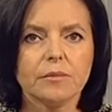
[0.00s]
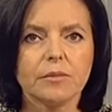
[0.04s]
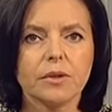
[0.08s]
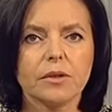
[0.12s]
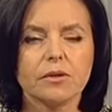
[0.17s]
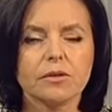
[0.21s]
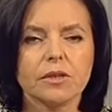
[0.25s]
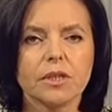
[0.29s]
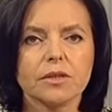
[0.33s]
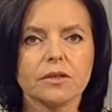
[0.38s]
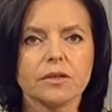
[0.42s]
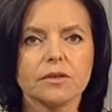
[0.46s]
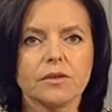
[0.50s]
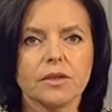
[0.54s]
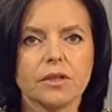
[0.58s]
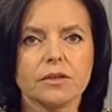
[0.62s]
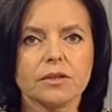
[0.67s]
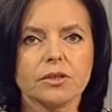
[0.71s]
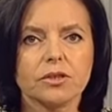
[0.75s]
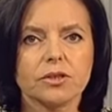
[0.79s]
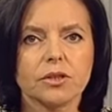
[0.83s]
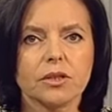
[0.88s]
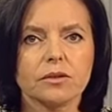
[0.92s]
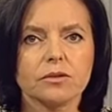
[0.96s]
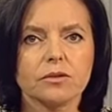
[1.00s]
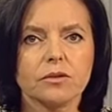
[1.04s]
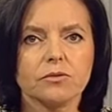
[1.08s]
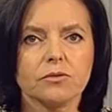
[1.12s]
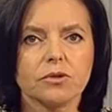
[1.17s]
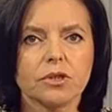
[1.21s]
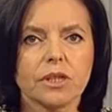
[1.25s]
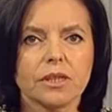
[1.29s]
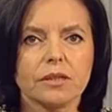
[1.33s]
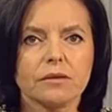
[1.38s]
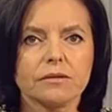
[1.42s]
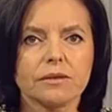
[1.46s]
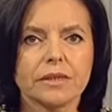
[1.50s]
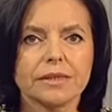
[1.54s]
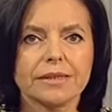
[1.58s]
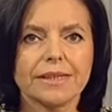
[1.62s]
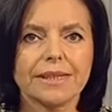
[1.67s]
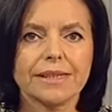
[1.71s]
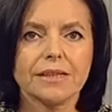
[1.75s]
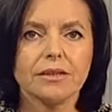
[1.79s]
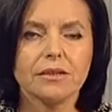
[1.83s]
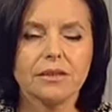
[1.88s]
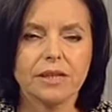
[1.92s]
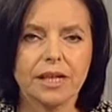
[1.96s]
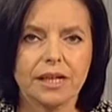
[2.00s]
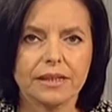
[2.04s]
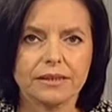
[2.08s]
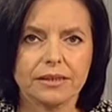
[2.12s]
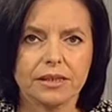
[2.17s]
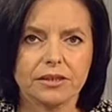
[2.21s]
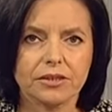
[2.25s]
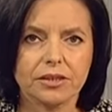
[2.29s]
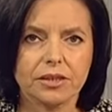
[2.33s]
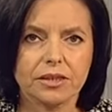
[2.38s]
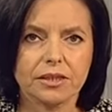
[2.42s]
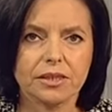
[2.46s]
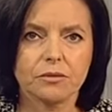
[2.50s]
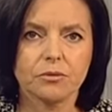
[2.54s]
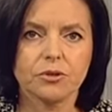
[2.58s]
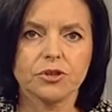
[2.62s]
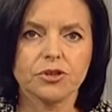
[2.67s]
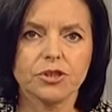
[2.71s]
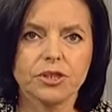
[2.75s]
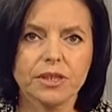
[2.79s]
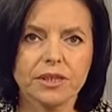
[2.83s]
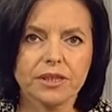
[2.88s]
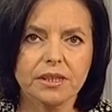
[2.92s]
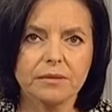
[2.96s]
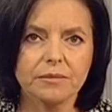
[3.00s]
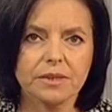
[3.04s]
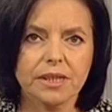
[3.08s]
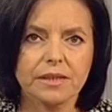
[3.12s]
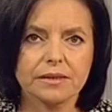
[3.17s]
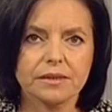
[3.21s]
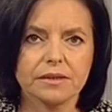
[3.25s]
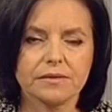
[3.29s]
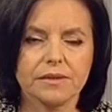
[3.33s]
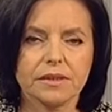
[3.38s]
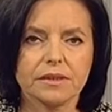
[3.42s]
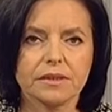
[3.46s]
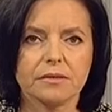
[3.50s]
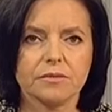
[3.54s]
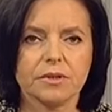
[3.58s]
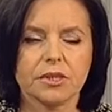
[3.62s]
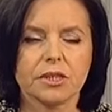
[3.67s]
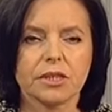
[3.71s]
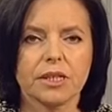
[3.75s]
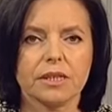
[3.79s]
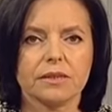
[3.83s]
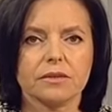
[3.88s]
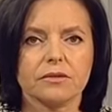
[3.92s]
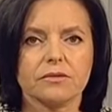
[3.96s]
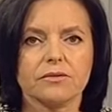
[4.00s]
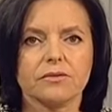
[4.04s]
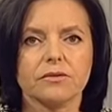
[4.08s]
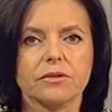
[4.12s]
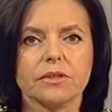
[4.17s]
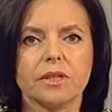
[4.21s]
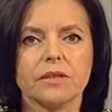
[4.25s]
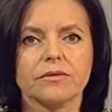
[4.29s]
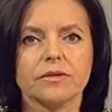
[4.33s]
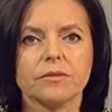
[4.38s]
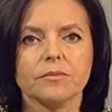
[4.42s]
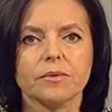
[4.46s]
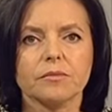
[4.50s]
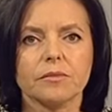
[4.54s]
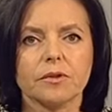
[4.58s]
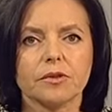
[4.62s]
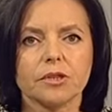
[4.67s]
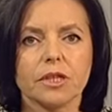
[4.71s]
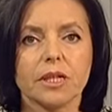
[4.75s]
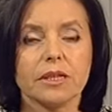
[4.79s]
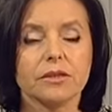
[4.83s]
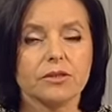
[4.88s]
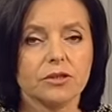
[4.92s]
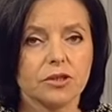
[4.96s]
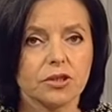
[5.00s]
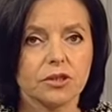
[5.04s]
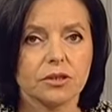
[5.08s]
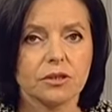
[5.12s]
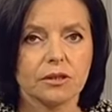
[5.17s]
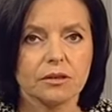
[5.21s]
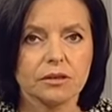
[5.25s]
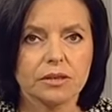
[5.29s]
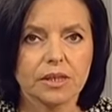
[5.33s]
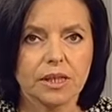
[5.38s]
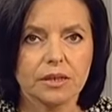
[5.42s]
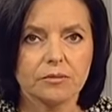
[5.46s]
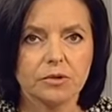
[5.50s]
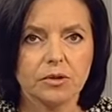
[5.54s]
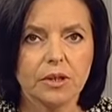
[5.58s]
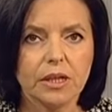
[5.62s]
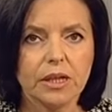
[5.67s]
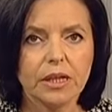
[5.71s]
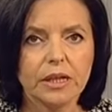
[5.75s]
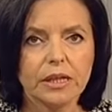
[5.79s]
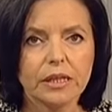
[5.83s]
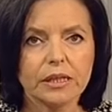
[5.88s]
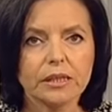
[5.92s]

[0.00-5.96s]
Po niedozwolone środki odurzające tego lata sięgnęło 7 razy więcej mieszkańców Kujaw i Pomorza niż rok temu.